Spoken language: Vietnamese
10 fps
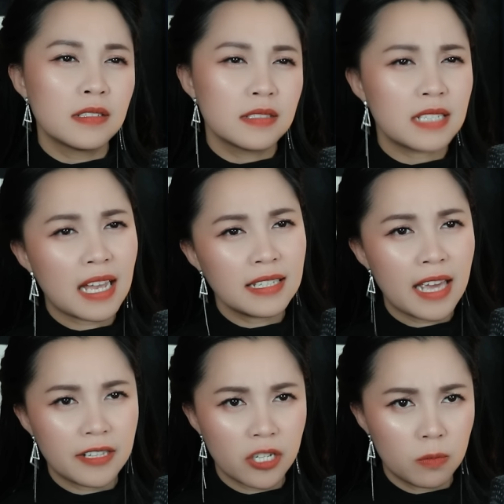Sáng
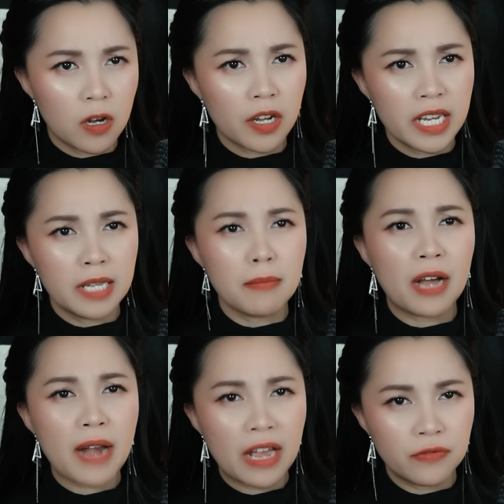nghe chồng gọi điện
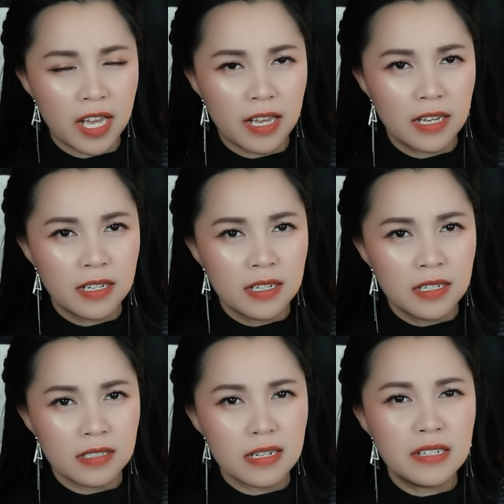báo đang về.
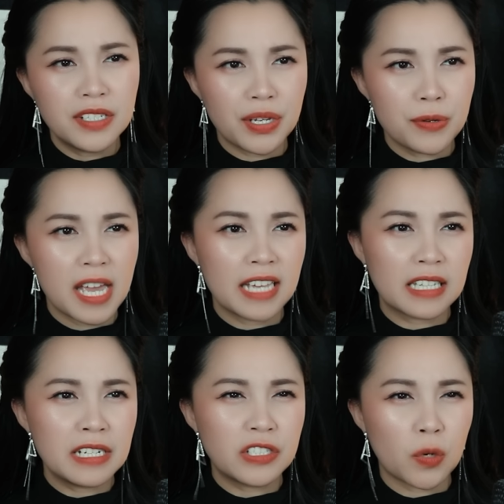Đến chiều nghe
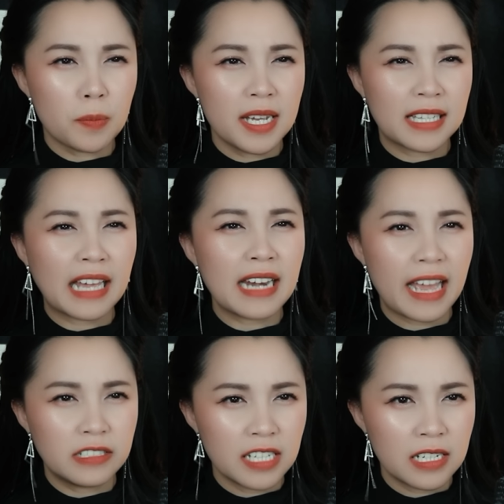tin chồng bị tai
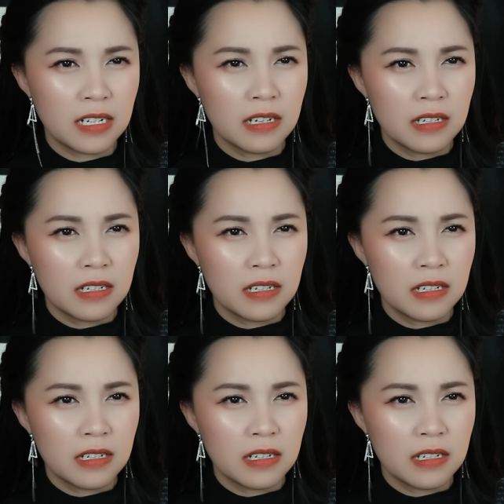nạn chết.